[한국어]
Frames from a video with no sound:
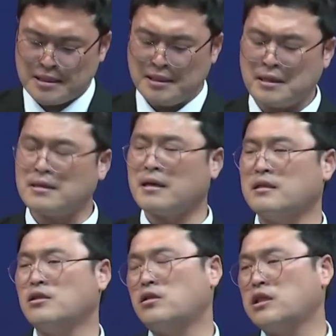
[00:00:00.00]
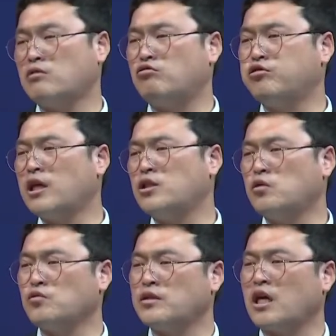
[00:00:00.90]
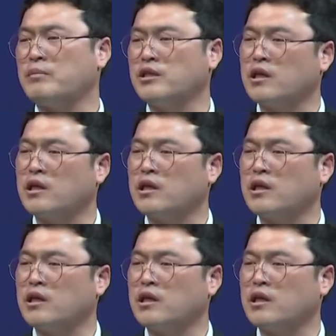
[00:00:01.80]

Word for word: 이 세상에는요 크게 두 가지 종류의 사람이